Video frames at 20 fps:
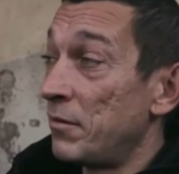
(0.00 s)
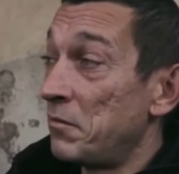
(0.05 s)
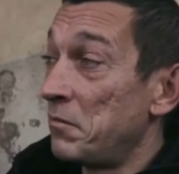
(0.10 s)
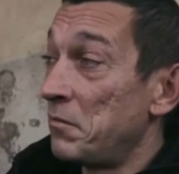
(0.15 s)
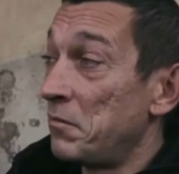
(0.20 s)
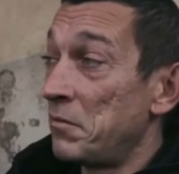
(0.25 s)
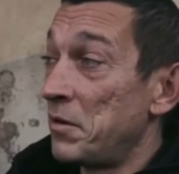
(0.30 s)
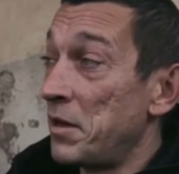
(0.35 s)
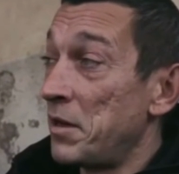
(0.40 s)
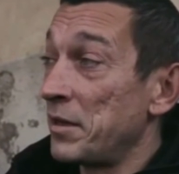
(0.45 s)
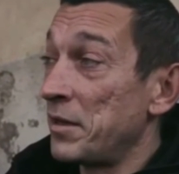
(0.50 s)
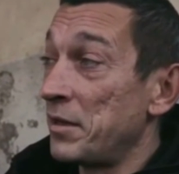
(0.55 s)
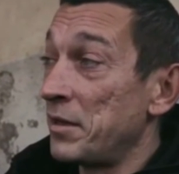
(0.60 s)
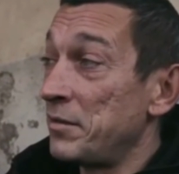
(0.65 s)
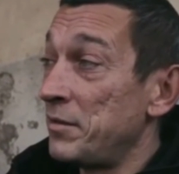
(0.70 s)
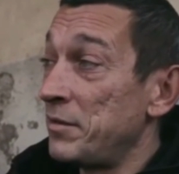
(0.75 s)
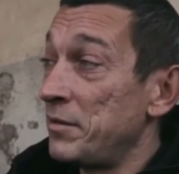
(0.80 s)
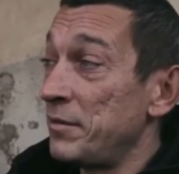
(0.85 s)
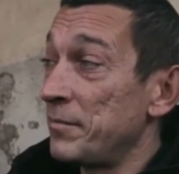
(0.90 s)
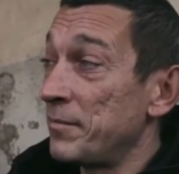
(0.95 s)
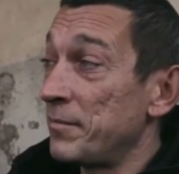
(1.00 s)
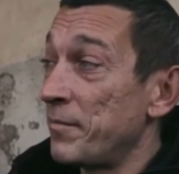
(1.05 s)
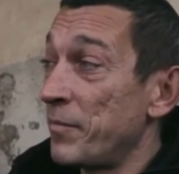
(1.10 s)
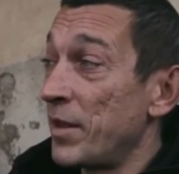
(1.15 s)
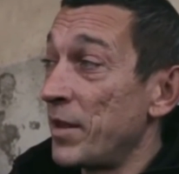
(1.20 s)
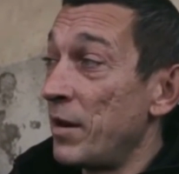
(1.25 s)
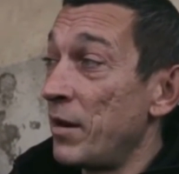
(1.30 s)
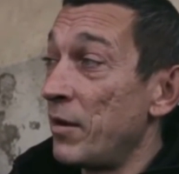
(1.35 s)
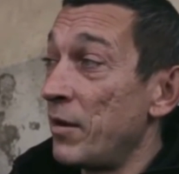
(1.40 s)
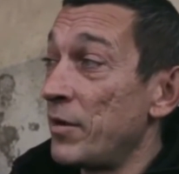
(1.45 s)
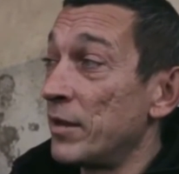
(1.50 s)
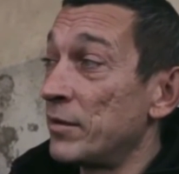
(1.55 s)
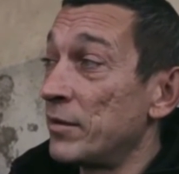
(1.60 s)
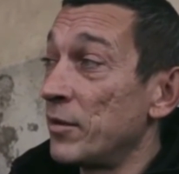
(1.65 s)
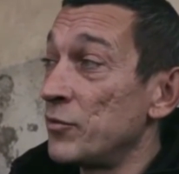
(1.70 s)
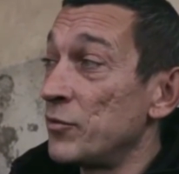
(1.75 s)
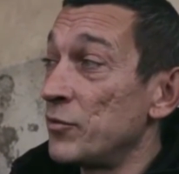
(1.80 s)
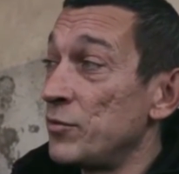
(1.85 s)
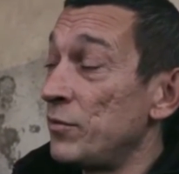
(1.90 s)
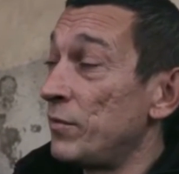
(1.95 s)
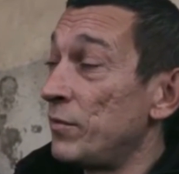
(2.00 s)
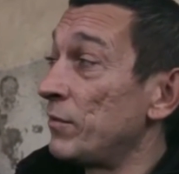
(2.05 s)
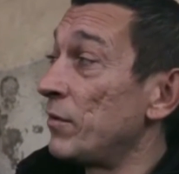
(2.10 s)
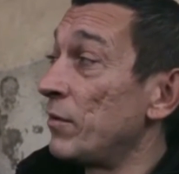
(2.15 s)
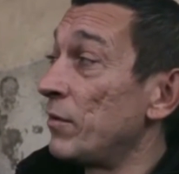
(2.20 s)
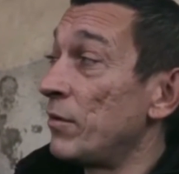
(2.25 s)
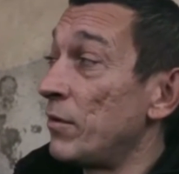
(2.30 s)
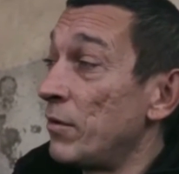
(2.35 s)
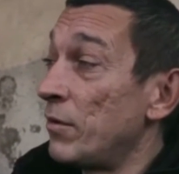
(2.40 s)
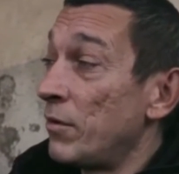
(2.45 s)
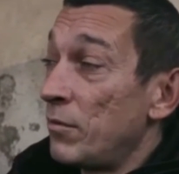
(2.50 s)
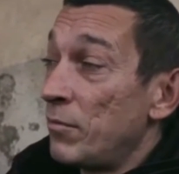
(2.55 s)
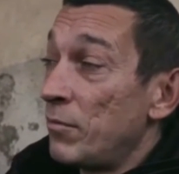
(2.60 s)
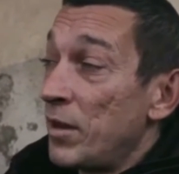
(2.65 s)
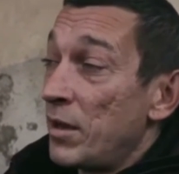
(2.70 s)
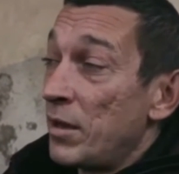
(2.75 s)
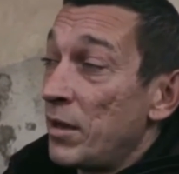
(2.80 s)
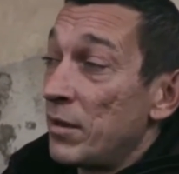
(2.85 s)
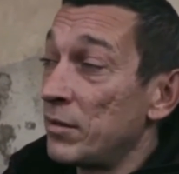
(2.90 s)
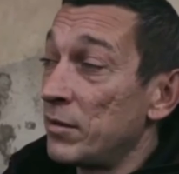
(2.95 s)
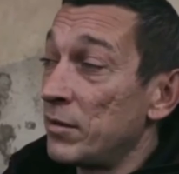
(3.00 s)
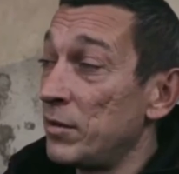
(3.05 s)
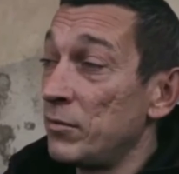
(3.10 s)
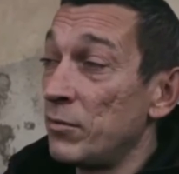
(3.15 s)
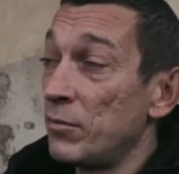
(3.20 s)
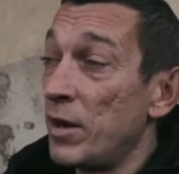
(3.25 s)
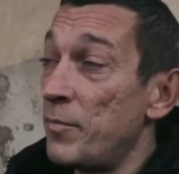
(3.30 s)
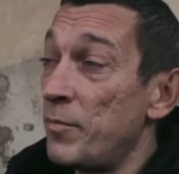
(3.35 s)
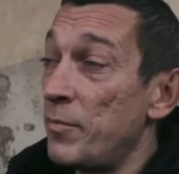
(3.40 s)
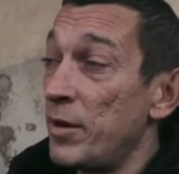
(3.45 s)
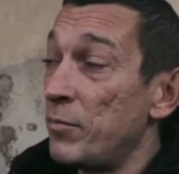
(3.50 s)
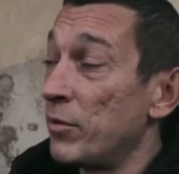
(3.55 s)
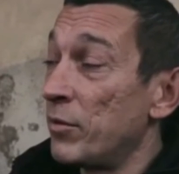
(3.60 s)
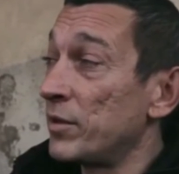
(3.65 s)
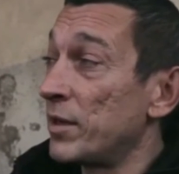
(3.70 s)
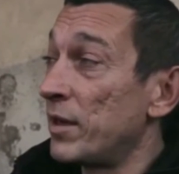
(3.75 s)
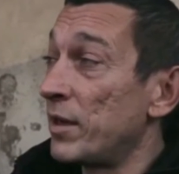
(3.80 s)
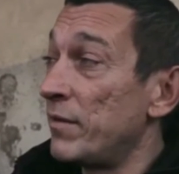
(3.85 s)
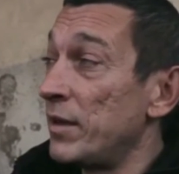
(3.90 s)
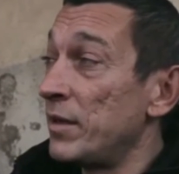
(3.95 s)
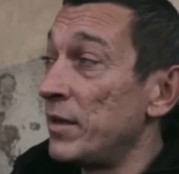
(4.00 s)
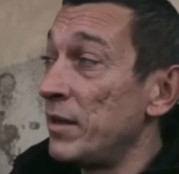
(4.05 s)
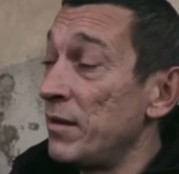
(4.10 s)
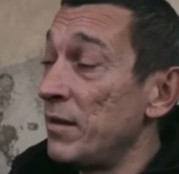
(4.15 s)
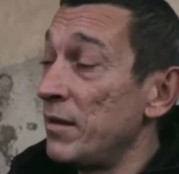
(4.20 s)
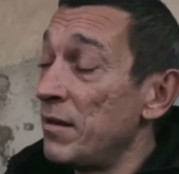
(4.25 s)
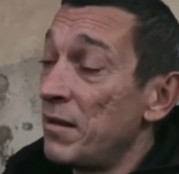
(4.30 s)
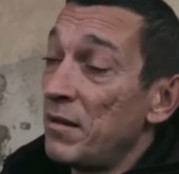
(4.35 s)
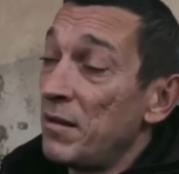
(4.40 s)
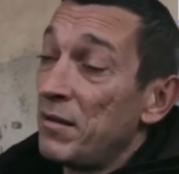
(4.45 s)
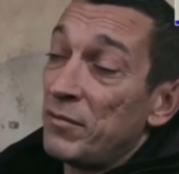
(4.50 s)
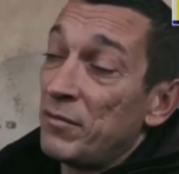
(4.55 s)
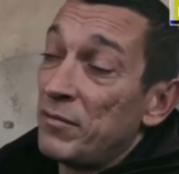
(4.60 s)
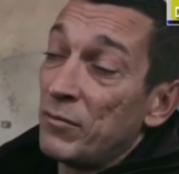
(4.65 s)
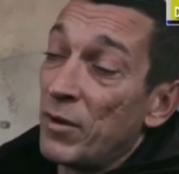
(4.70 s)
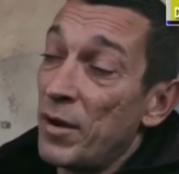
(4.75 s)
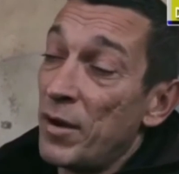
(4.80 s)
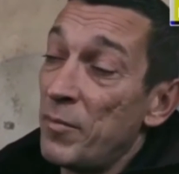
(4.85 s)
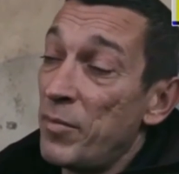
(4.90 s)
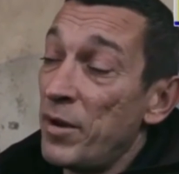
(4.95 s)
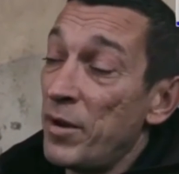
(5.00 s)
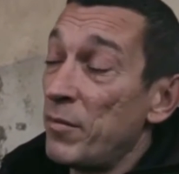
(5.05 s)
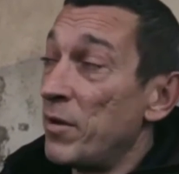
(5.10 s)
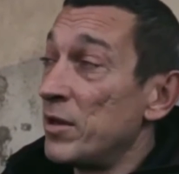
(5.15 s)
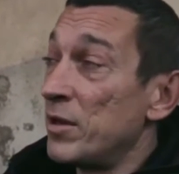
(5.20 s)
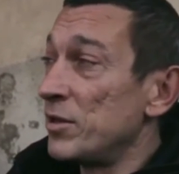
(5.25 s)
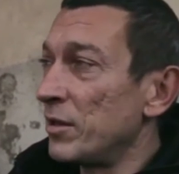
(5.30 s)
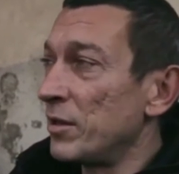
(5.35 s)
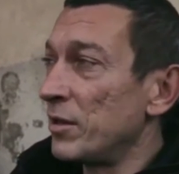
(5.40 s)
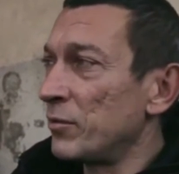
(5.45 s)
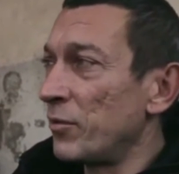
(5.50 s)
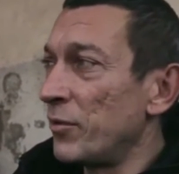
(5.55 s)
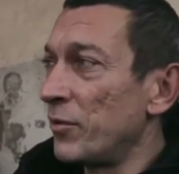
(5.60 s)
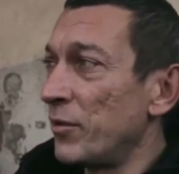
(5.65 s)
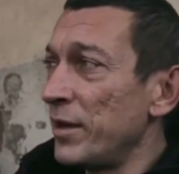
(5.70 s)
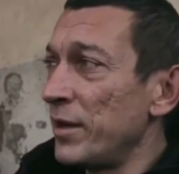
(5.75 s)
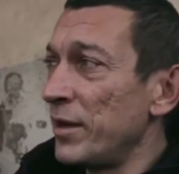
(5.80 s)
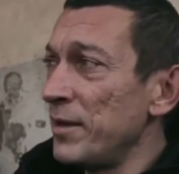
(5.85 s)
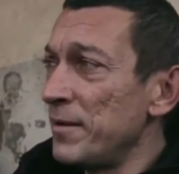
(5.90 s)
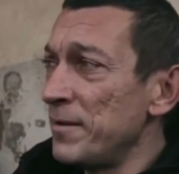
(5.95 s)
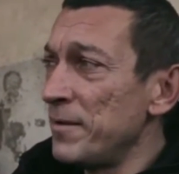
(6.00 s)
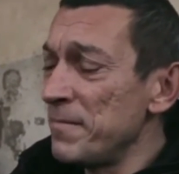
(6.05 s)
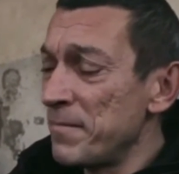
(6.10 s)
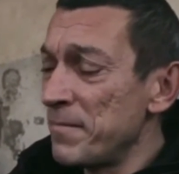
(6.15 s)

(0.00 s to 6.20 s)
on n'a rien dit. Et là, on attend juste euh, ben, qu'ils nous rappellent pour travailler. S'ils nous rappellent, ben, j'y retournerai. Hein.